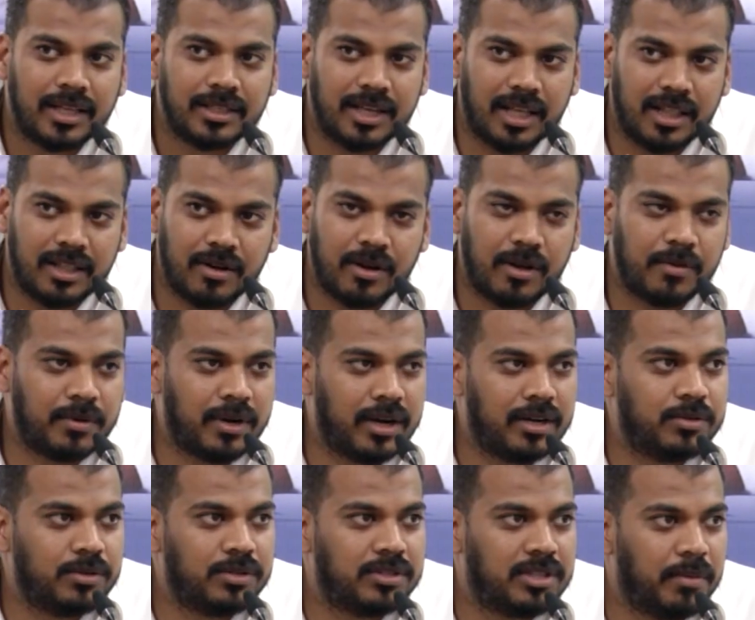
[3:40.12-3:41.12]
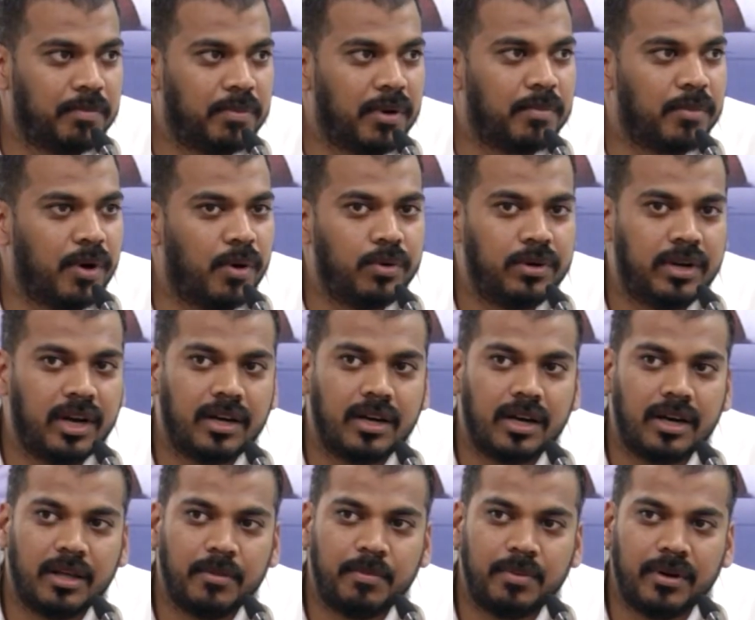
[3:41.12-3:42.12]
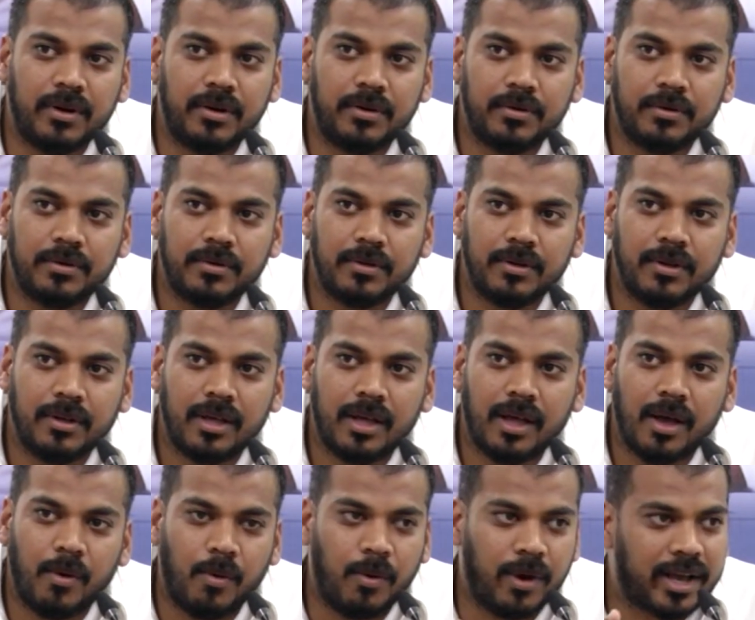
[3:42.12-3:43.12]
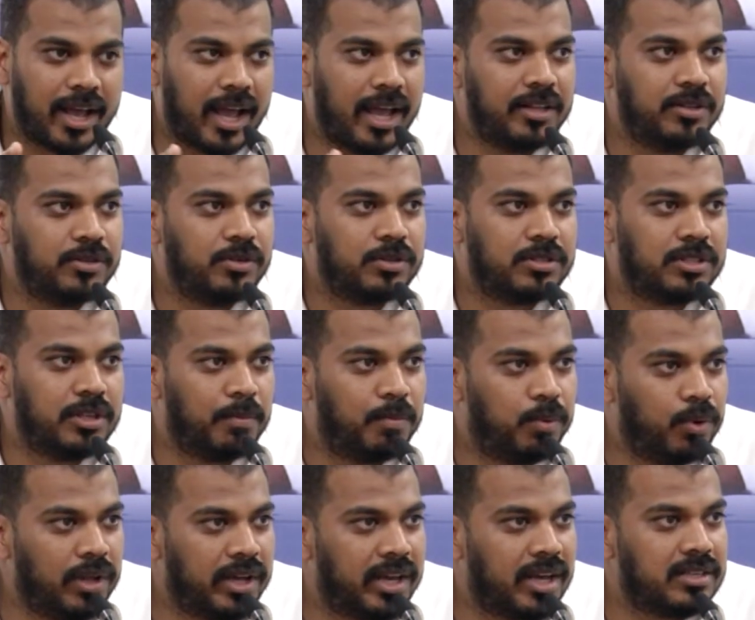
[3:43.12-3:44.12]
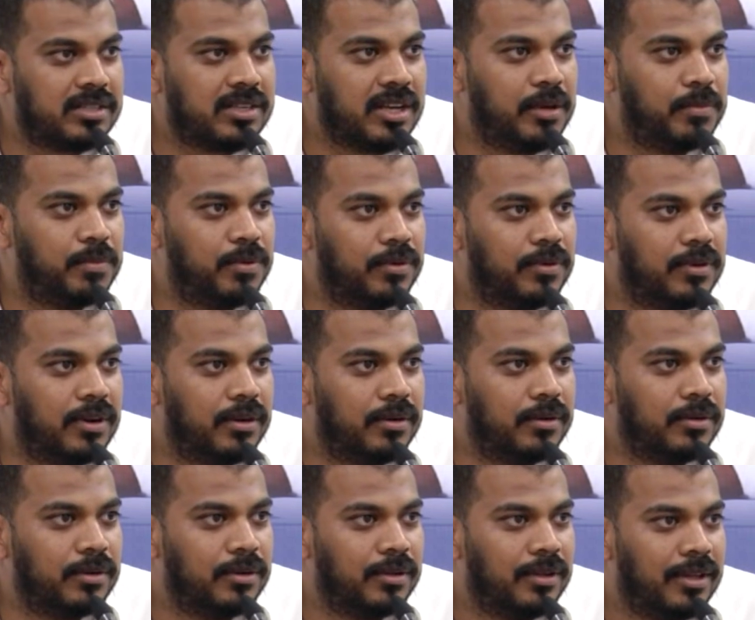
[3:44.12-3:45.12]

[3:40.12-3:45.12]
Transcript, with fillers: చంద్రబాబు నాయుడు చూస్తే పాపం అవుట్డేటెడ్ అయిపోయాడు ఒక ఆయన చూస్తే పులికేసి అయిపోయి ఉన్నాడు